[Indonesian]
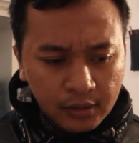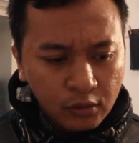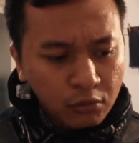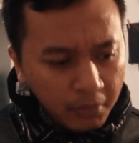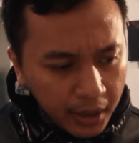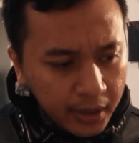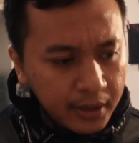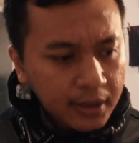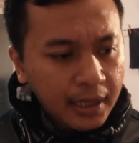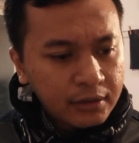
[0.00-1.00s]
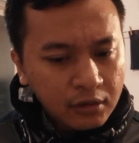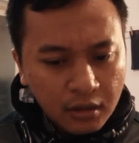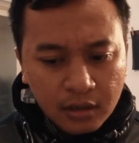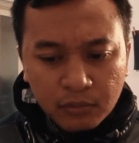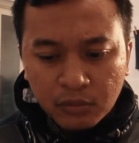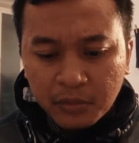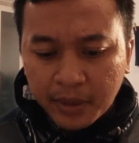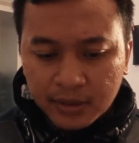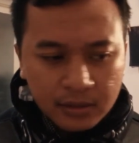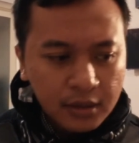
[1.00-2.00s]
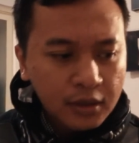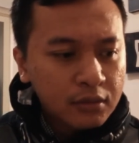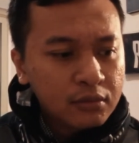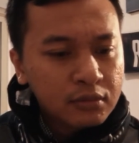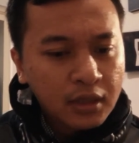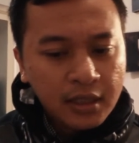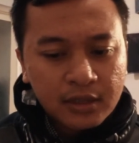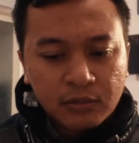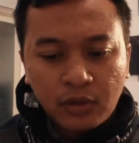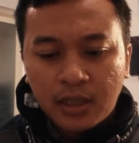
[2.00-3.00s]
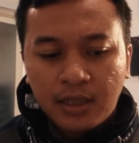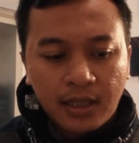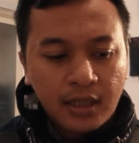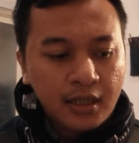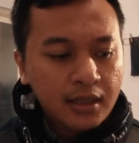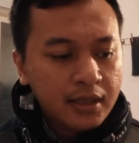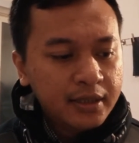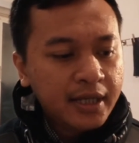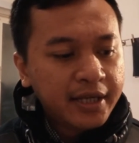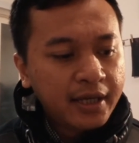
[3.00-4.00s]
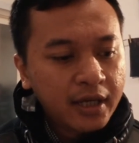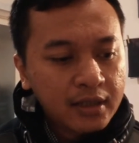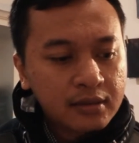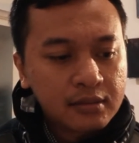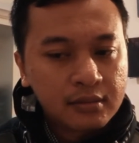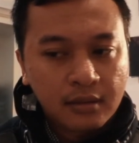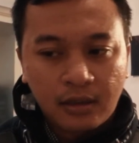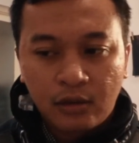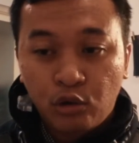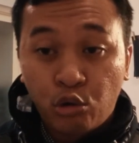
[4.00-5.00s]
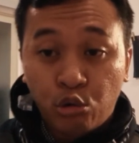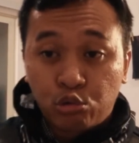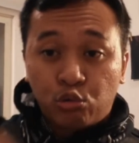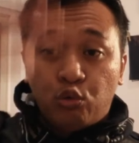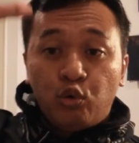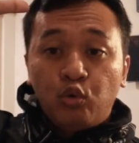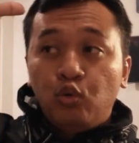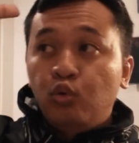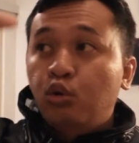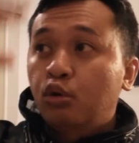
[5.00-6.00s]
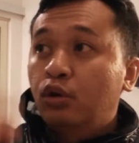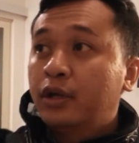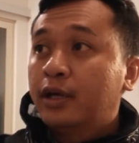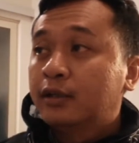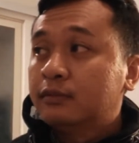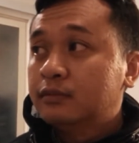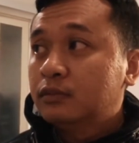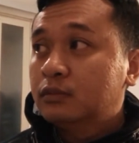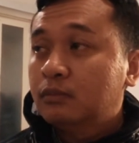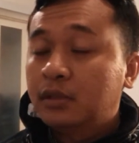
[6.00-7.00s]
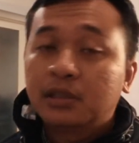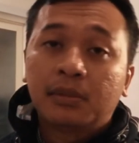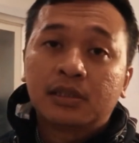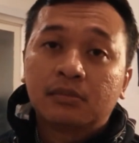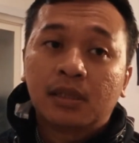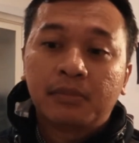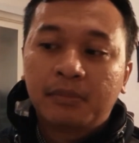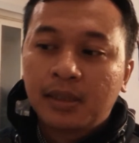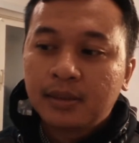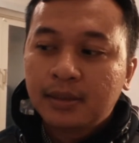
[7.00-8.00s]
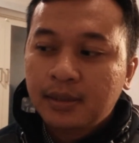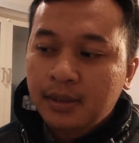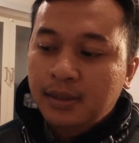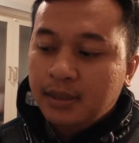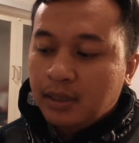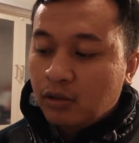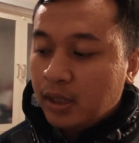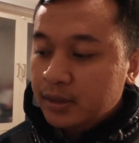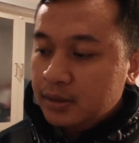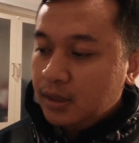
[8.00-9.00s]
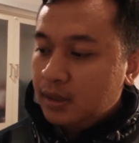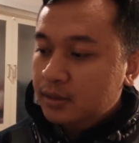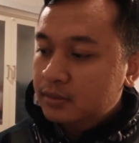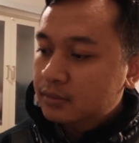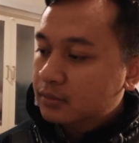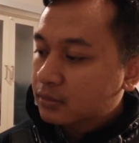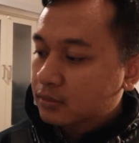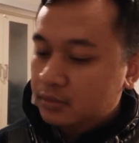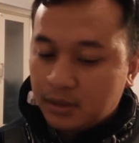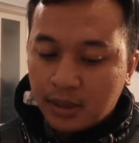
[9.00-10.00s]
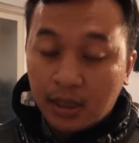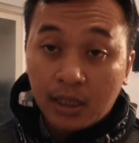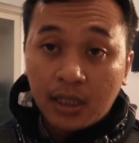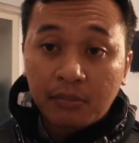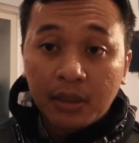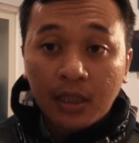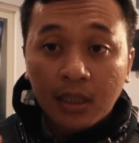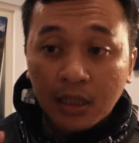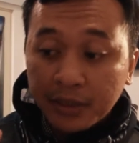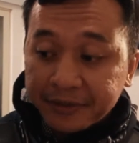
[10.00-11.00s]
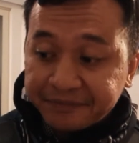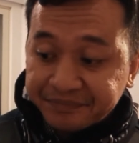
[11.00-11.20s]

di rumah di kantor di bumi maici itu ada semua ada diecast ada yang segede gini ada yang macam-macam lah memang koleksi ya tuh ada lagi yang begini